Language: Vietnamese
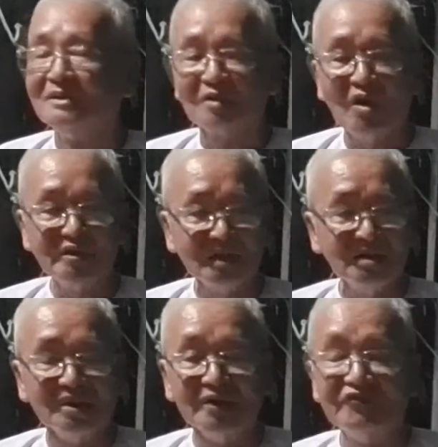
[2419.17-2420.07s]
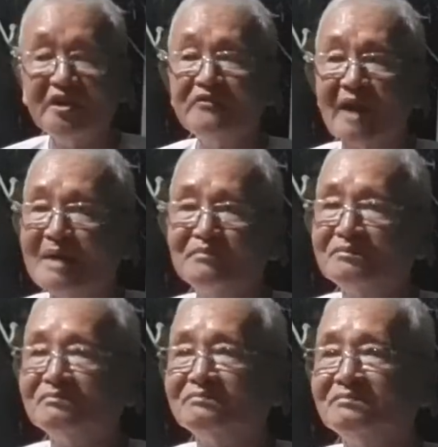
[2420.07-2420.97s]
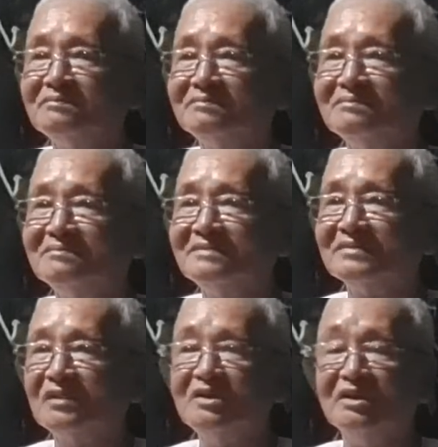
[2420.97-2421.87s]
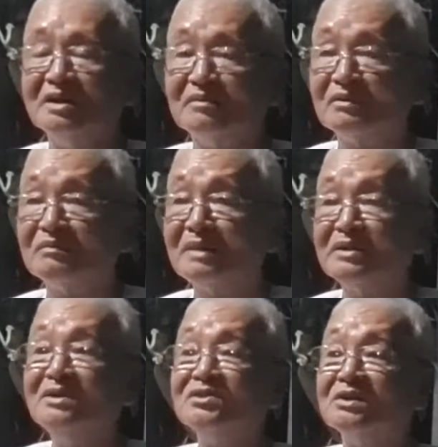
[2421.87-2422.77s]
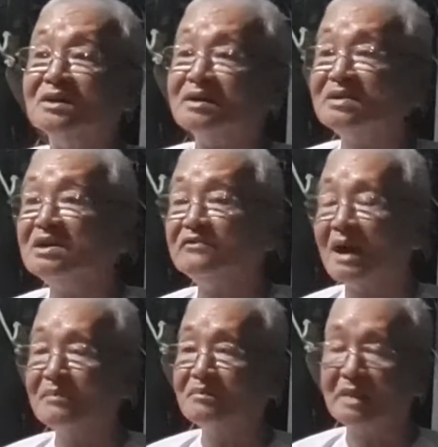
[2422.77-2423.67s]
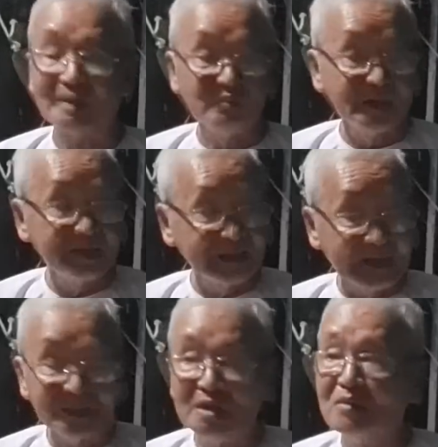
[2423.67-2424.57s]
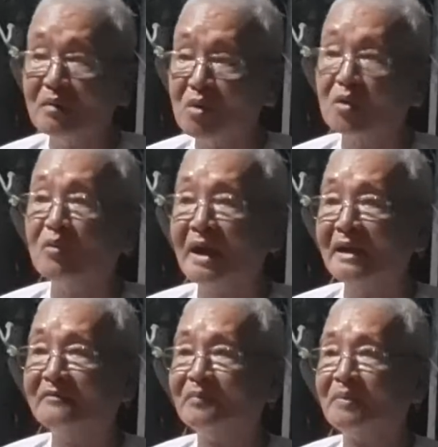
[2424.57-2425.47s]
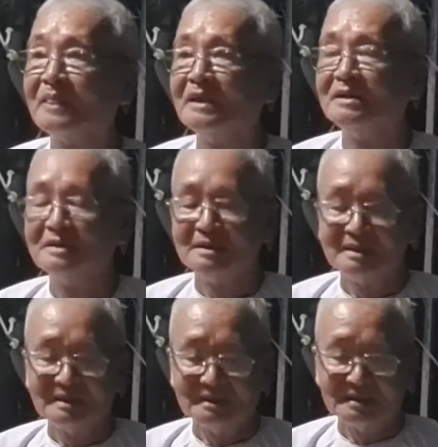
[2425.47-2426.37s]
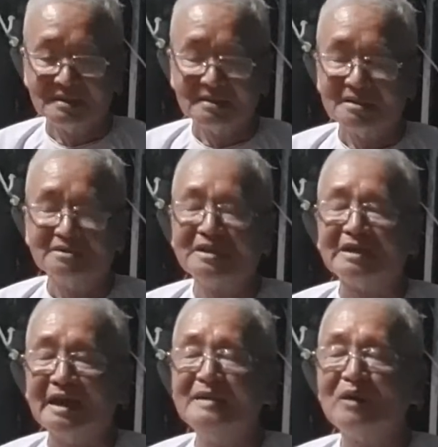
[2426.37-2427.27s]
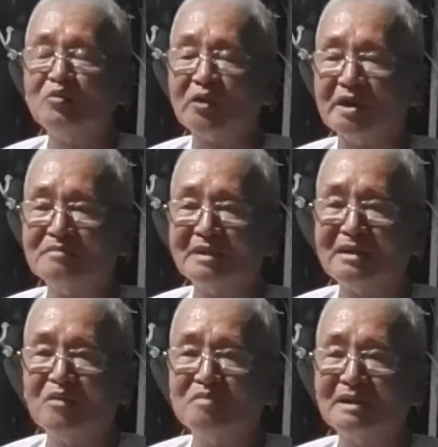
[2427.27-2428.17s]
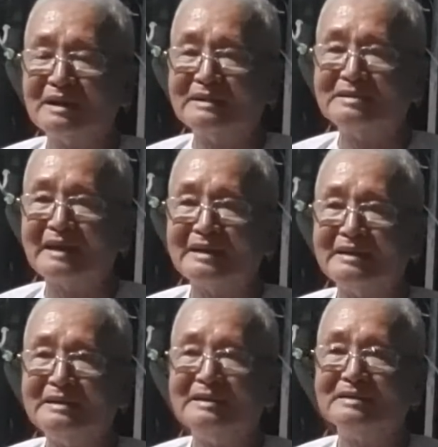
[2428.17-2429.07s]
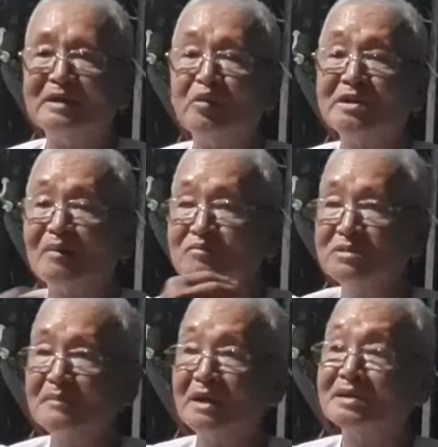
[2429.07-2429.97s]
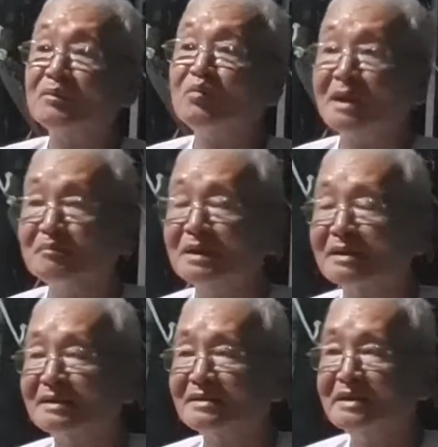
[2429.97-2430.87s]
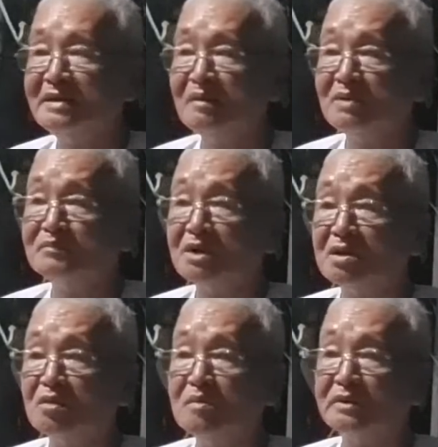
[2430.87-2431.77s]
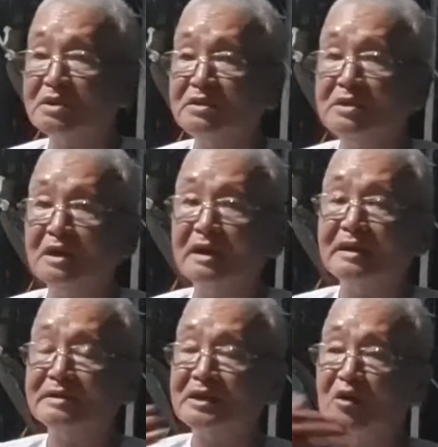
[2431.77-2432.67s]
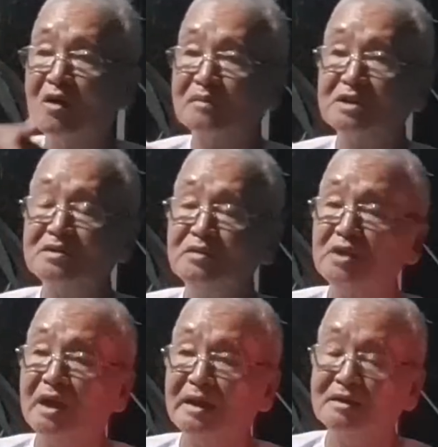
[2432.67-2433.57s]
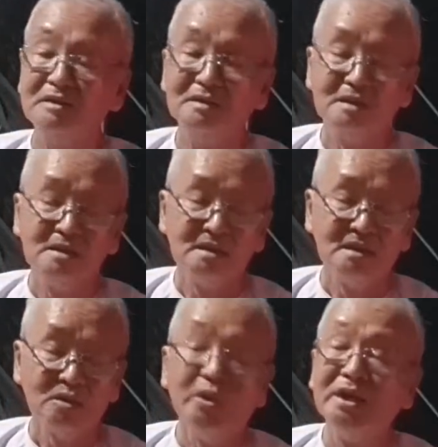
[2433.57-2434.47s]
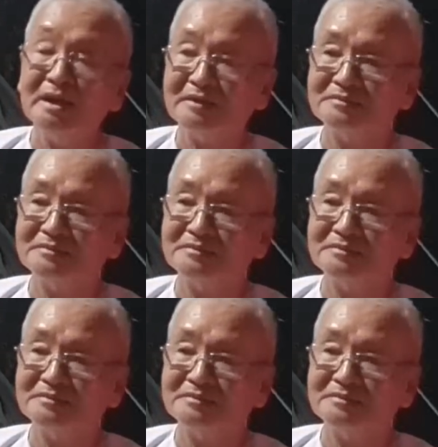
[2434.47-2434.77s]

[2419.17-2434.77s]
có những người phí phạm đúng người mà, mà dư thừa đó dư phạm mà trong khi cái kẻ thiếu không có đủ ăn à, xin kể câu chuyện mà lúc mà đức thầy đi khuyến nông năm 1945 đi ông Lâm Tây cư mà đi về Sài Gòn tới những về đó khuya